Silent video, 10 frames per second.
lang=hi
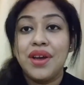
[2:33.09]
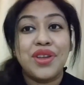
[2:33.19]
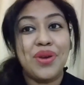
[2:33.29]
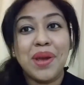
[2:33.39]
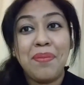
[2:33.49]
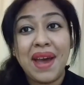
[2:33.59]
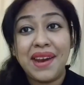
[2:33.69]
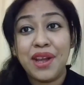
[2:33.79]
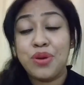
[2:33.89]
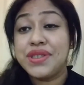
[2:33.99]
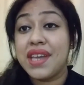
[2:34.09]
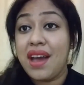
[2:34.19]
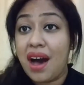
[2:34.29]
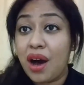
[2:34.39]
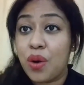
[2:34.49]
क्योंकि मैंने उसकी
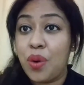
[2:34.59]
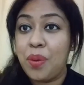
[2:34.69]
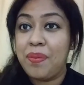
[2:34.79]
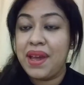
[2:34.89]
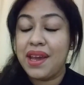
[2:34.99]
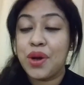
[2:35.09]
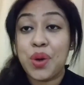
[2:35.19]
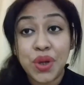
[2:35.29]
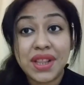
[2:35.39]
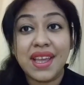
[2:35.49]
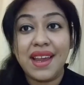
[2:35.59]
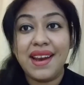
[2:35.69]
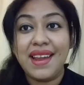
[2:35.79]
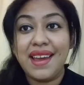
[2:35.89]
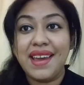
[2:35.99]
आंखों में खुद के
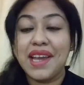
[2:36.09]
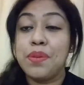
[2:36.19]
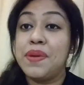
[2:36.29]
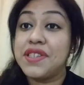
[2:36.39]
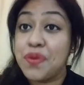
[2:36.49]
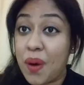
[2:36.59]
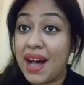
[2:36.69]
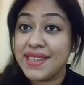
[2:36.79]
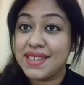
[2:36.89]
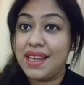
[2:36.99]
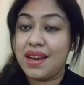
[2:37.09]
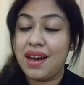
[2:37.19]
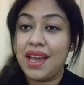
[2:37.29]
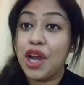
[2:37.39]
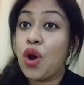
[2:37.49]
लिए एक विश्वास देखा
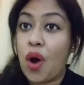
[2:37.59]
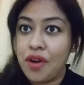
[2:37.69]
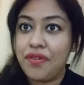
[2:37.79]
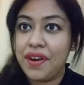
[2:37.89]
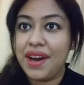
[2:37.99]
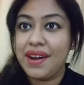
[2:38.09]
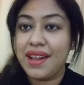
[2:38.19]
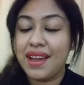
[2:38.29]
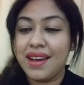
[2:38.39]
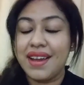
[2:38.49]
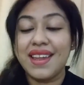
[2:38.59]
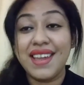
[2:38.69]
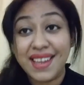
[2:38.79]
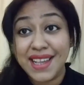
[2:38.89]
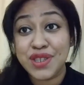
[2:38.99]
एक कॉन्फिडेंट देखा कि
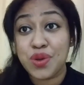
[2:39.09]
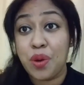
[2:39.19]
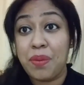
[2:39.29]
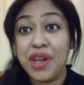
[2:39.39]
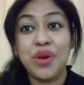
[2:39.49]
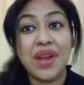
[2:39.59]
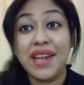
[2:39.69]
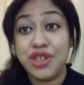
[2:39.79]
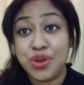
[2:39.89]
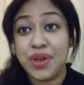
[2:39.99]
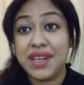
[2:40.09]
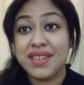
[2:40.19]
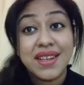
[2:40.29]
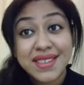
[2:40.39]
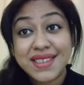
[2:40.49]
यस सोमा यू कैन डू इट
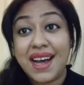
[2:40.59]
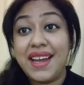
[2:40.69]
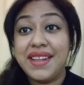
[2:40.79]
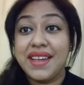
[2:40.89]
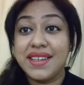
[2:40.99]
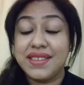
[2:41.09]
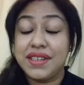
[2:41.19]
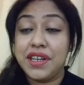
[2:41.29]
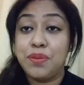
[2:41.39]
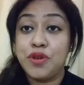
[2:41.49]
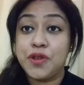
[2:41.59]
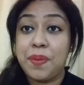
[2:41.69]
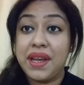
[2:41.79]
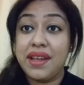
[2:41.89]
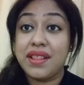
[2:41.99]
शायद ही किसी ने मुझ
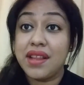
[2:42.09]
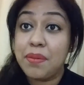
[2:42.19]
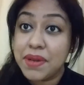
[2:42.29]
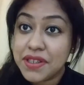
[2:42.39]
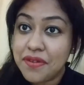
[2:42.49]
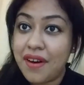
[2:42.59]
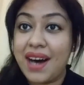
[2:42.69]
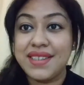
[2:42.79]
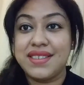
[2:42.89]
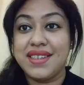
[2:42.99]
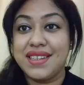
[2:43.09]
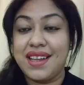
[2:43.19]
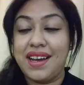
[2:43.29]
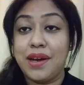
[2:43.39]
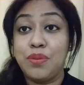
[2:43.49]
पे इतना विश्वास
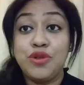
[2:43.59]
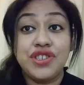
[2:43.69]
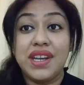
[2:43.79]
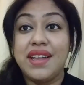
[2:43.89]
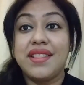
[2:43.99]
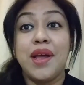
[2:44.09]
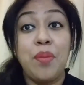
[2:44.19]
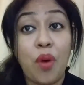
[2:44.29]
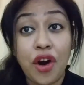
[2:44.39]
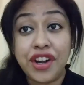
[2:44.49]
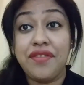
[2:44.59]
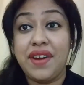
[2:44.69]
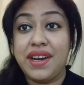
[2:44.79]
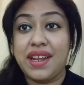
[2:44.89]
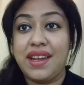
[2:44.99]
जताया मुझे इतना
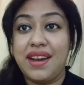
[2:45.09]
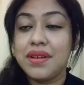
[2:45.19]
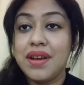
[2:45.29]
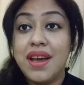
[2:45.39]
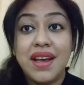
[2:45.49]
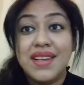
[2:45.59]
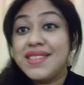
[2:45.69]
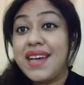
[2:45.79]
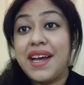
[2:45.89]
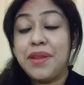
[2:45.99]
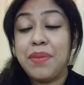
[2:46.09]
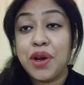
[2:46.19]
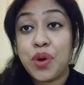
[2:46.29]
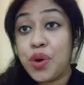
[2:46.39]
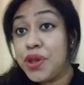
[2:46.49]
मोटिवेट किया शायद
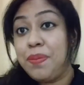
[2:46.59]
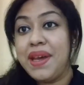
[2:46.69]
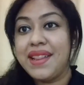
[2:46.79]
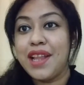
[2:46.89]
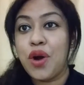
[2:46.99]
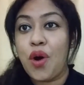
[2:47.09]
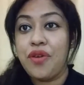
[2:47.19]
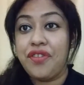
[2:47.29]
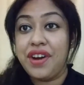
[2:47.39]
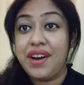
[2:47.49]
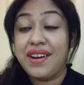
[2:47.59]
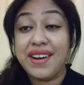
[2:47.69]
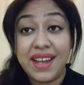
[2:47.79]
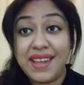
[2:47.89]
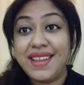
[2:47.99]
मैं खुद भी इतना कॉन्फिडेंट
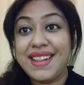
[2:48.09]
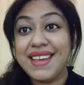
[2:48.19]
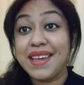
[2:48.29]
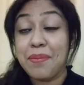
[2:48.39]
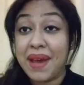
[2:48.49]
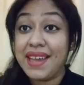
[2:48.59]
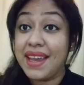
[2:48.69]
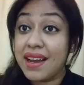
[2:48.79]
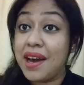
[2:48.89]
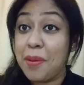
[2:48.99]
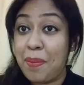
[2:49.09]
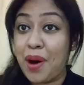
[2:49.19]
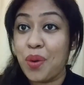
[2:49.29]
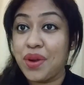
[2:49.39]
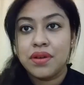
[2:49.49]
नहीं थी कि मैं ये कर
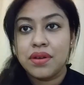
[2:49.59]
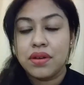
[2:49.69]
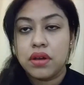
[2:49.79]
पाऊँगी